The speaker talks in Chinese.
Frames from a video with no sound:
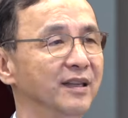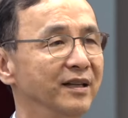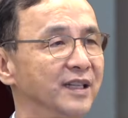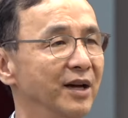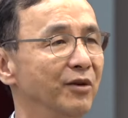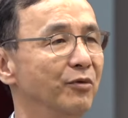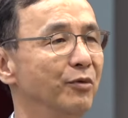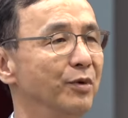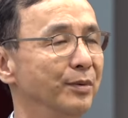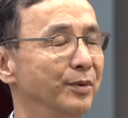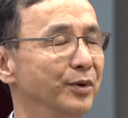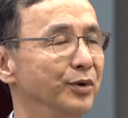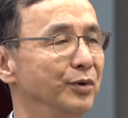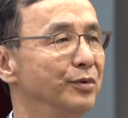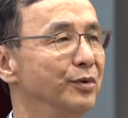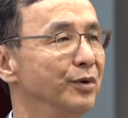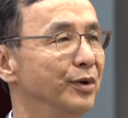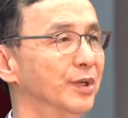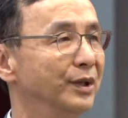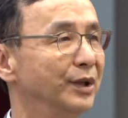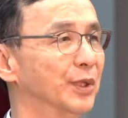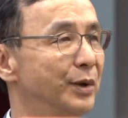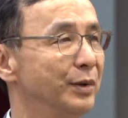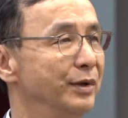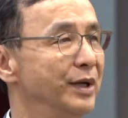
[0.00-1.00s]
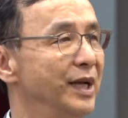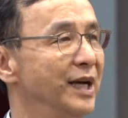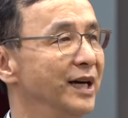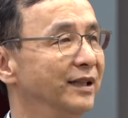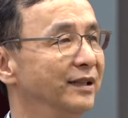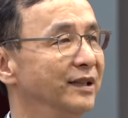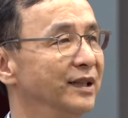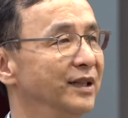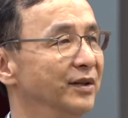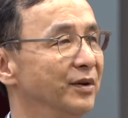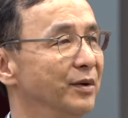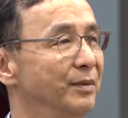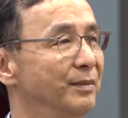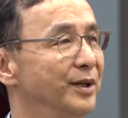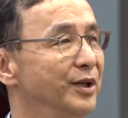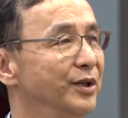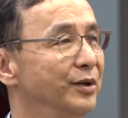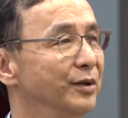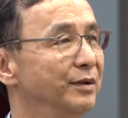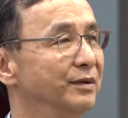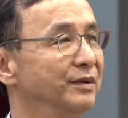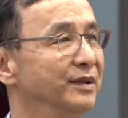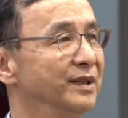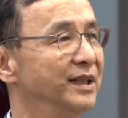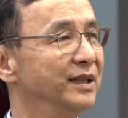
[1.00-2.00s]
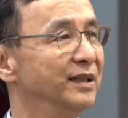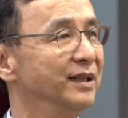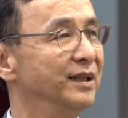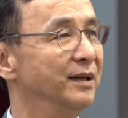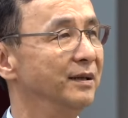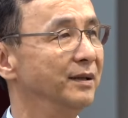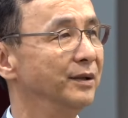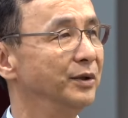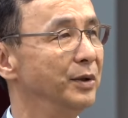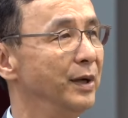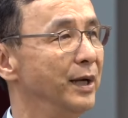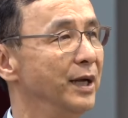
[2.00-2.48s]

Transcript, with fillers: 那我如果同样的，我们用这个